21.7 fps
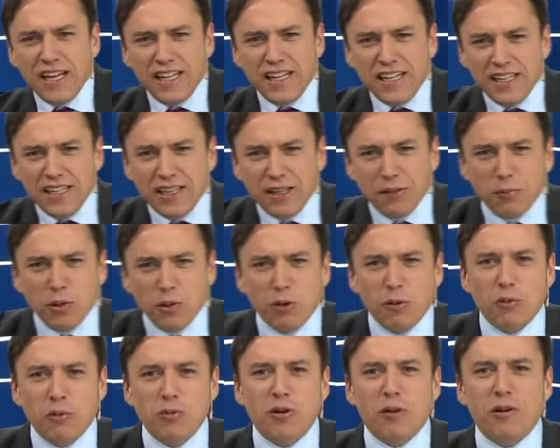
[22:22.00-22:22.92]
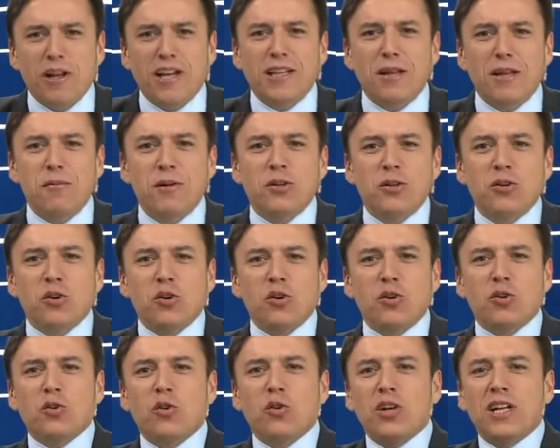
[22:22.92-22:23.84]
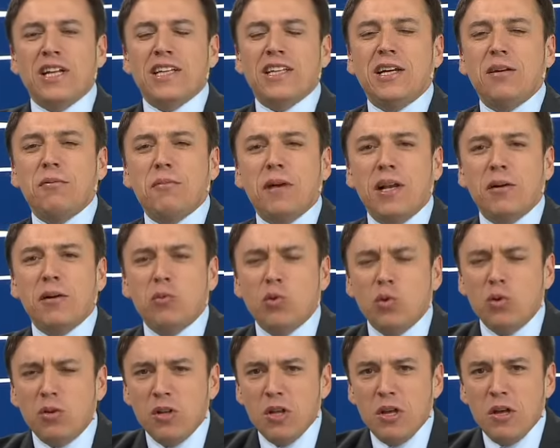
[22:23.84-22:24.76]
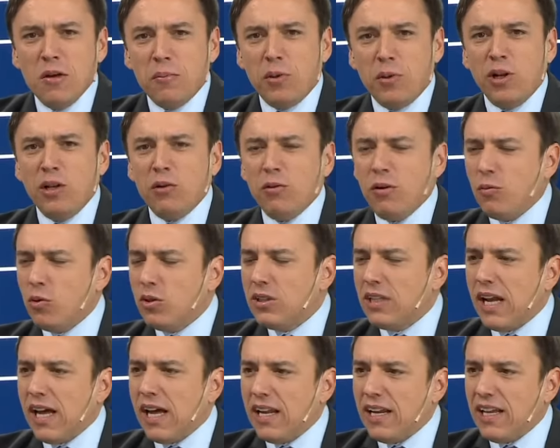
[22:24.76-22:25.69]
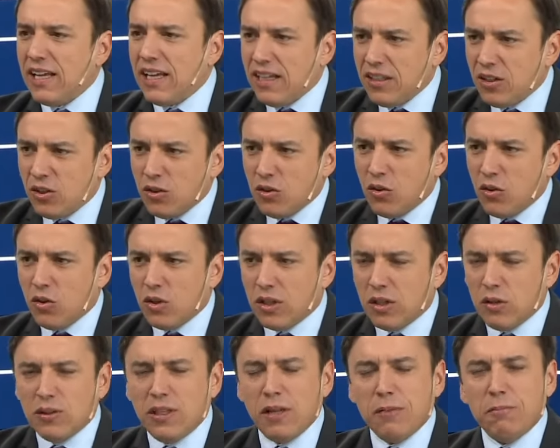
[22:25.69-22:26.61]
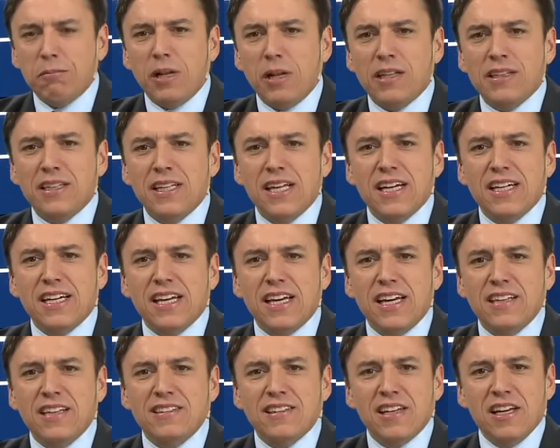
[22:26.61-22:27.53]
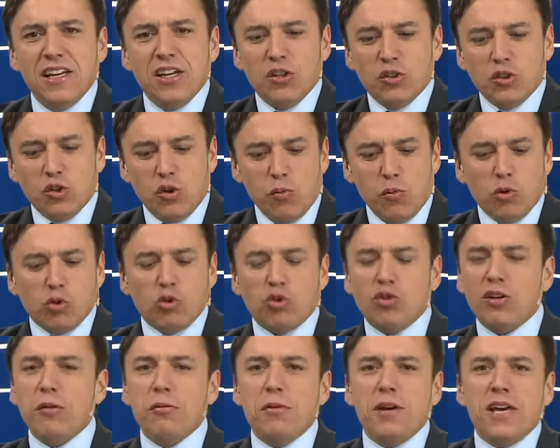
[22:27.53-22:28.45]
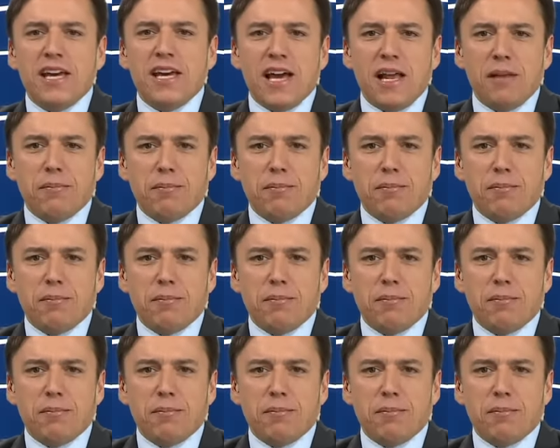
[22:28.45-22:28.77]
y después le vamos a hablar también con, Andrés Malamud, pero le voy a mostrar esto que usted plantea, que es cómo se ve al